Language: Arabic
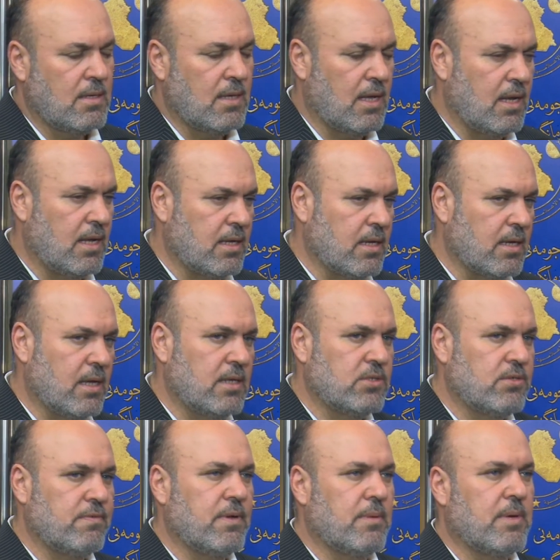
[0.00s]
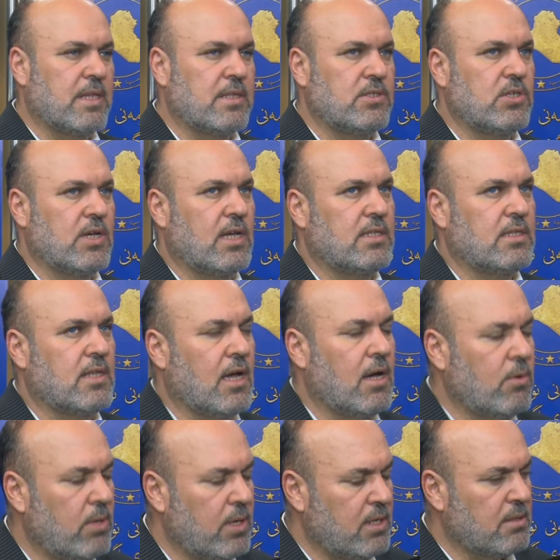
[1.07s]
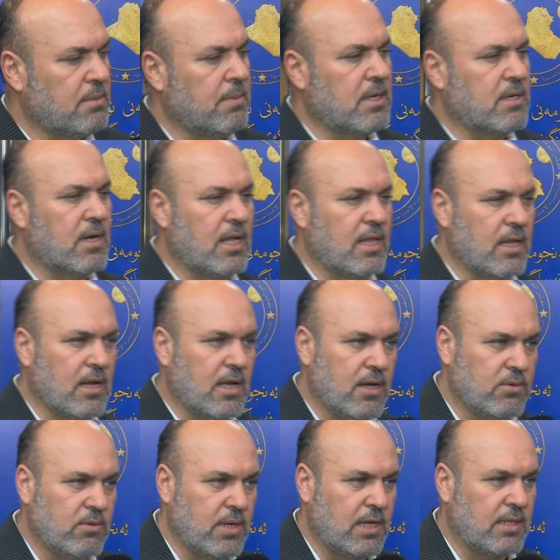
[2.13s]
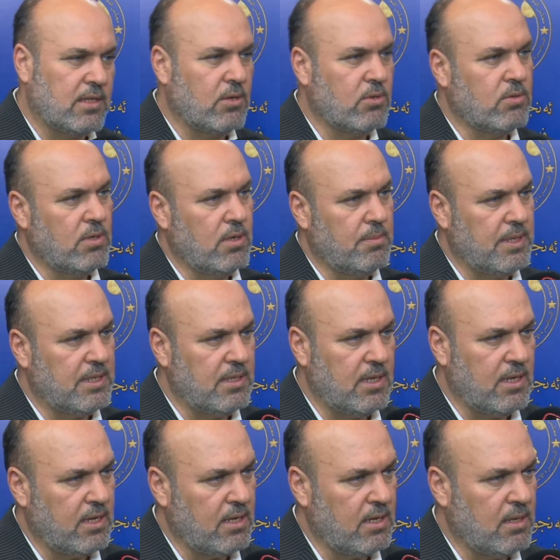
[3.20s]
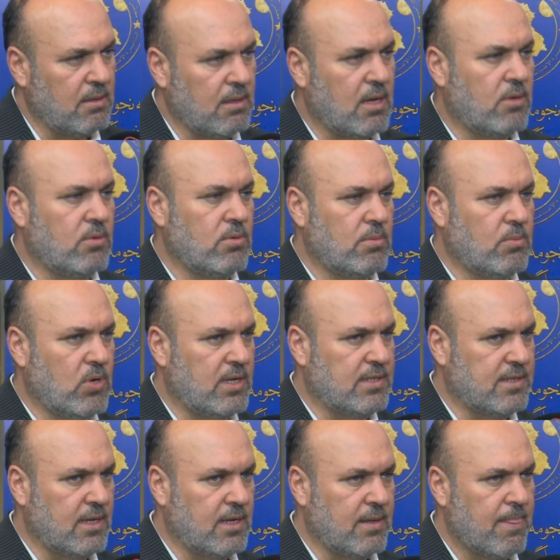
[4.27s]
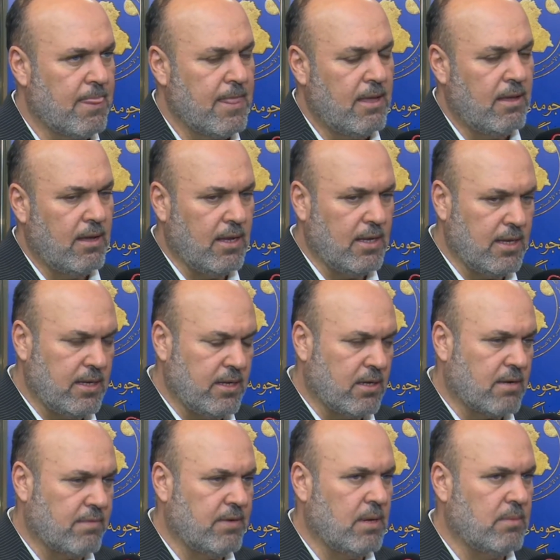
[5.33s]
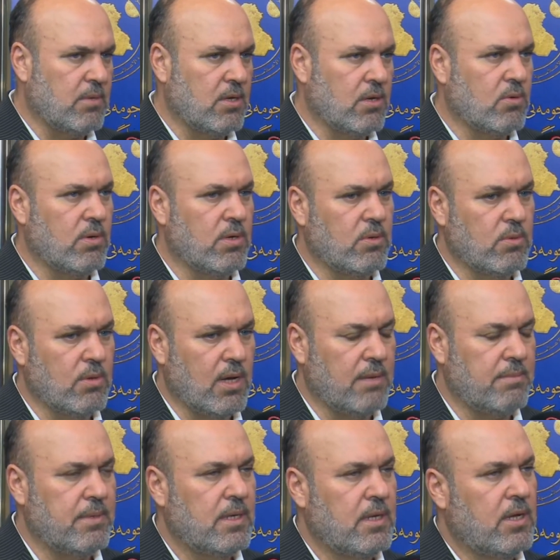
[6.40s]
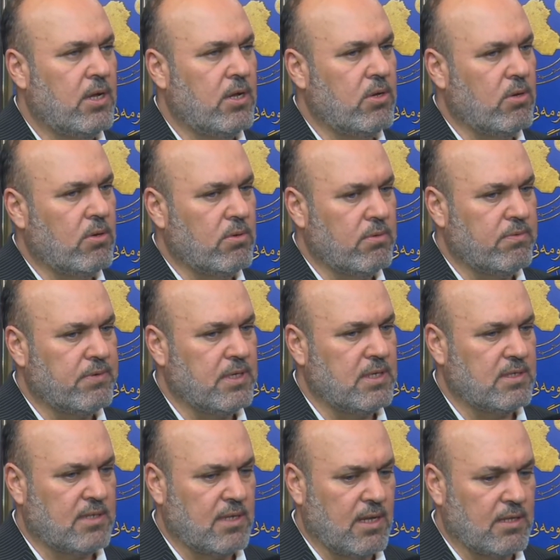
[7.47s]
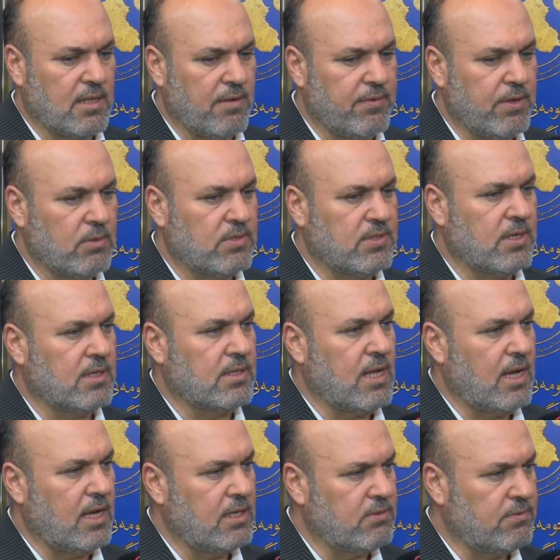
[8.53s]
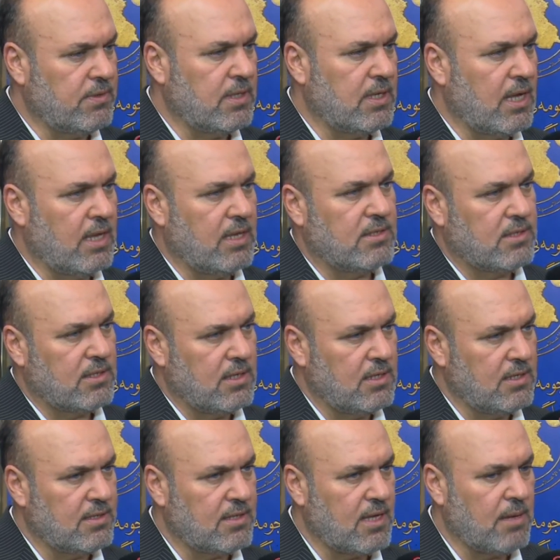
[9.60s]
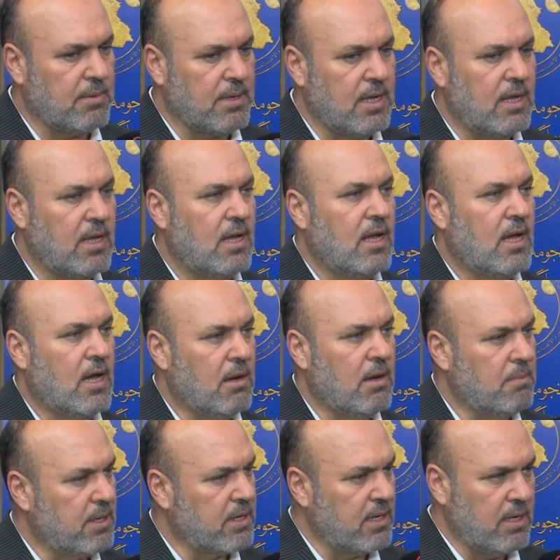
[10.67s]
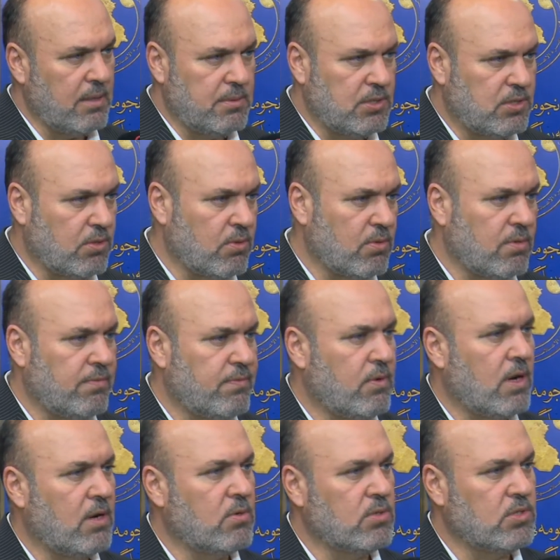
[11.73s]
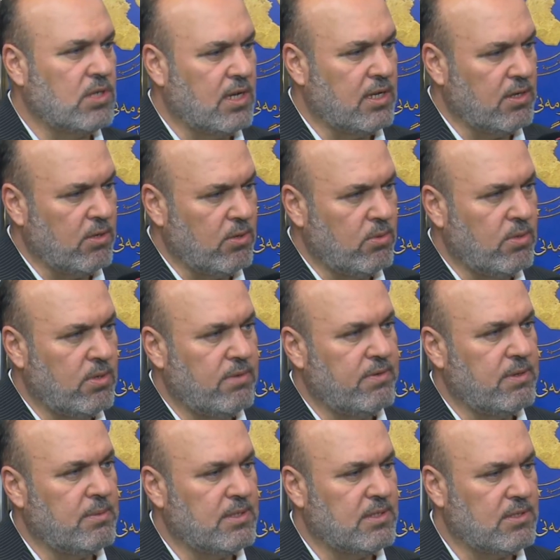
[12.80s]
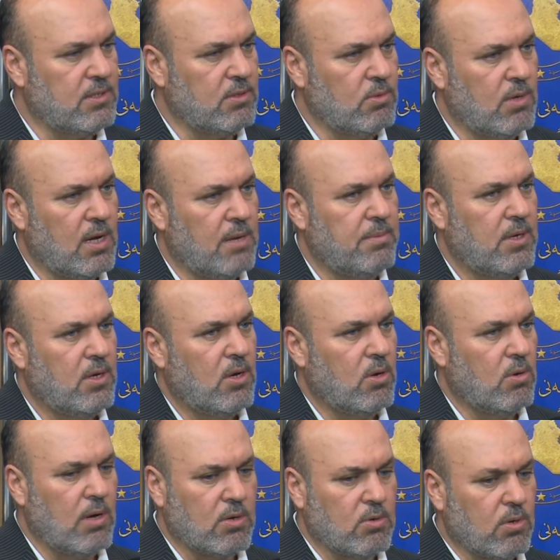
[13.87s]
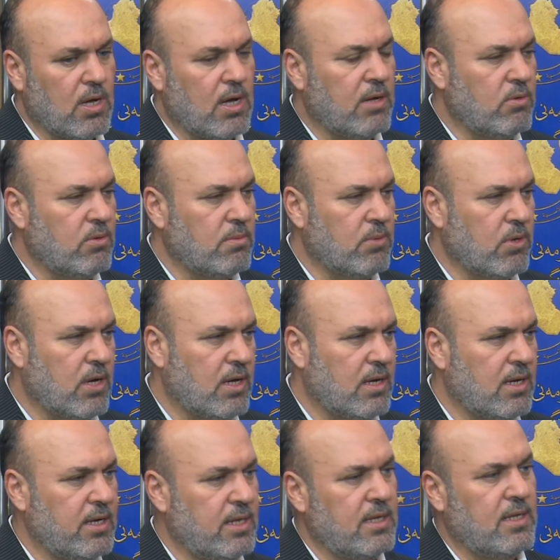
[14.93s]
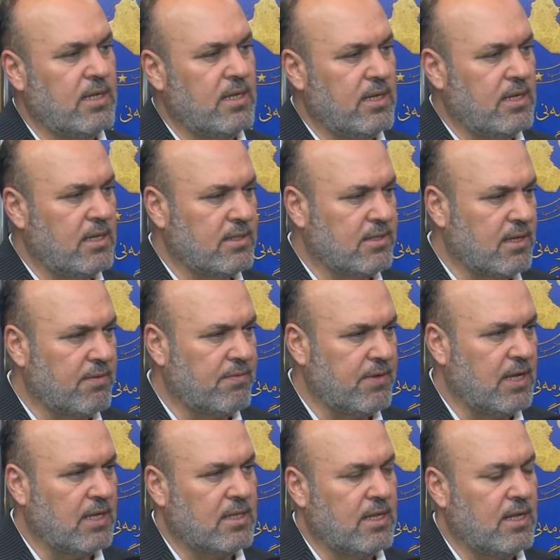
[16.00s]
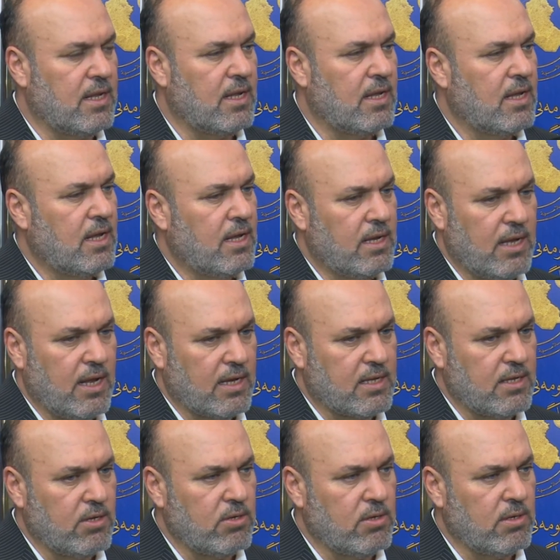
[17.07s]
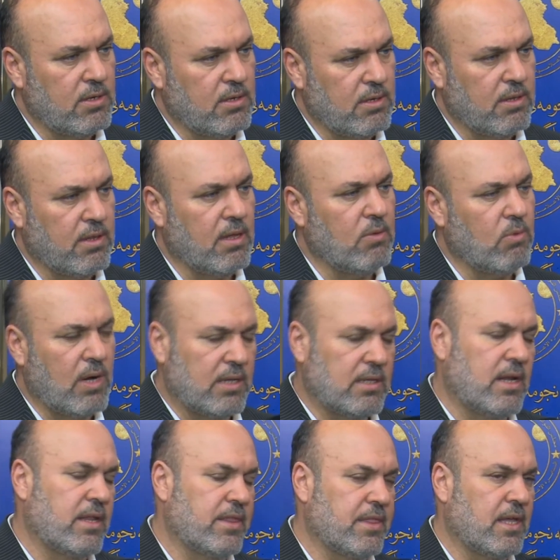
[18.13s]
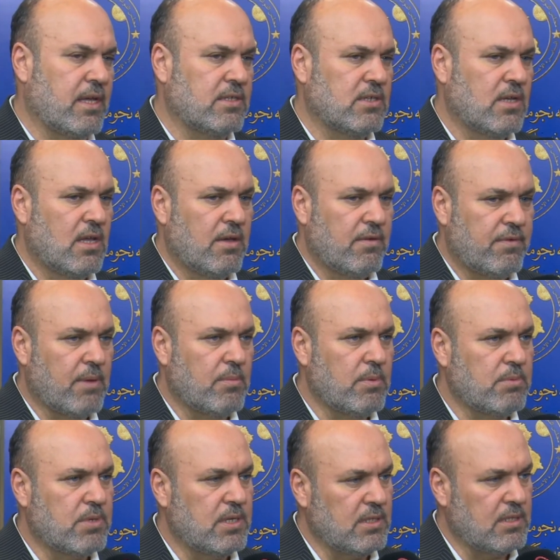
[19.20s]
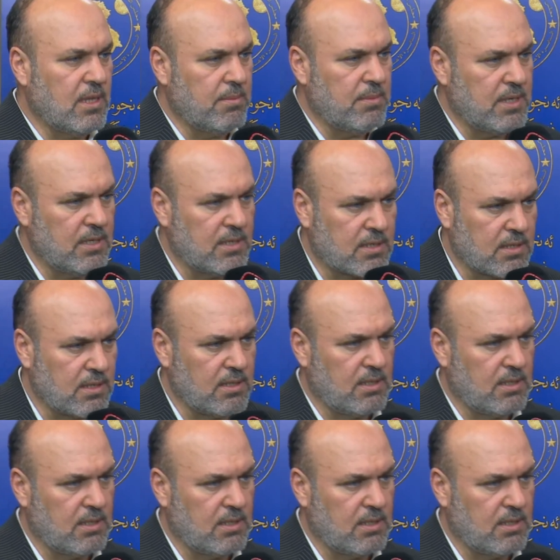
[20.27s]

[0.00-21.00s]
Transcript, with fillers: يعني الحقيقة احنا شفنا بعض الجهات تحاول أن تمرر هذا القانون حتى يكون البديل لقانون الموازنة احنا اللي عرفناه من الأخوة النواب أنه في سنة 2019 في يعني السنين السابقة مرينا في ظروف وأكو كان حلول في مجلس النواب وأكو قانون مقر للصرفيات لكن واحد على 12 واحد على 12 فممكن تمرير